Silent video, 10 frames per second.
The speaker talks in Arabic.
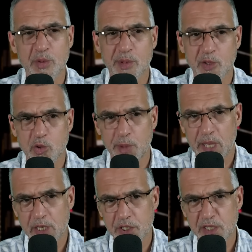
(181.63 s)
ما يمارسو
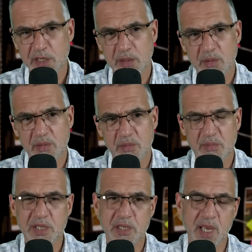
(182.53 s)
معاه الجنس
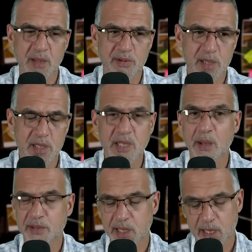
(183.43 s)
ضرب
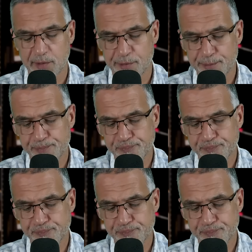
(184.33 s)
ضرب صريف